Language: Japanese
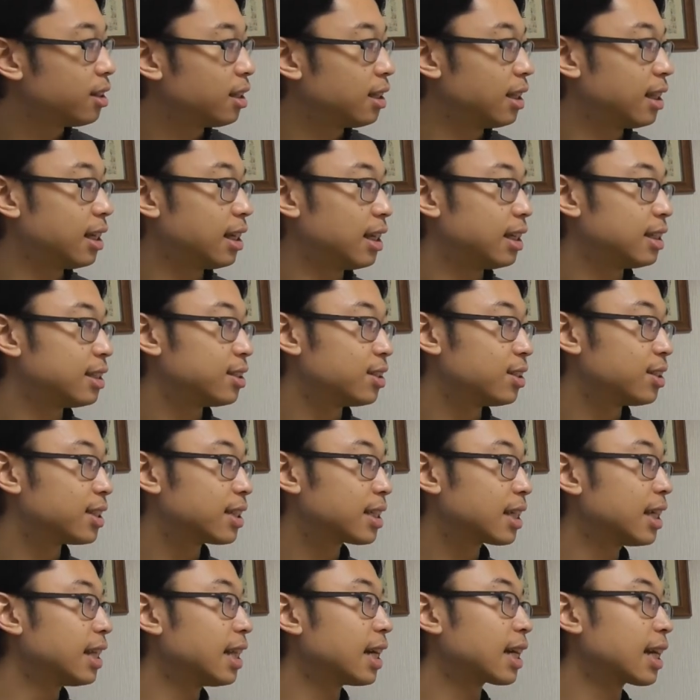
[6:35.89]
えー、図
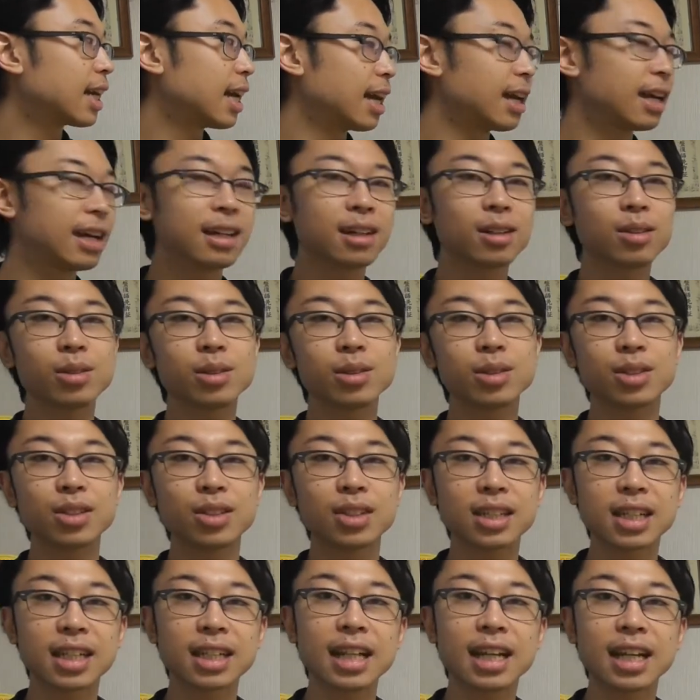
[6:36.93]
式だけこの図
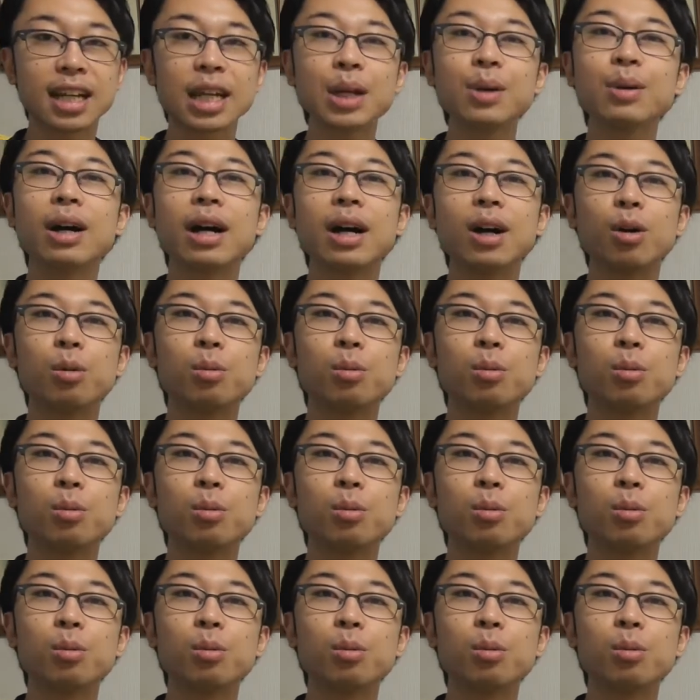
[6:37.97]
式だけは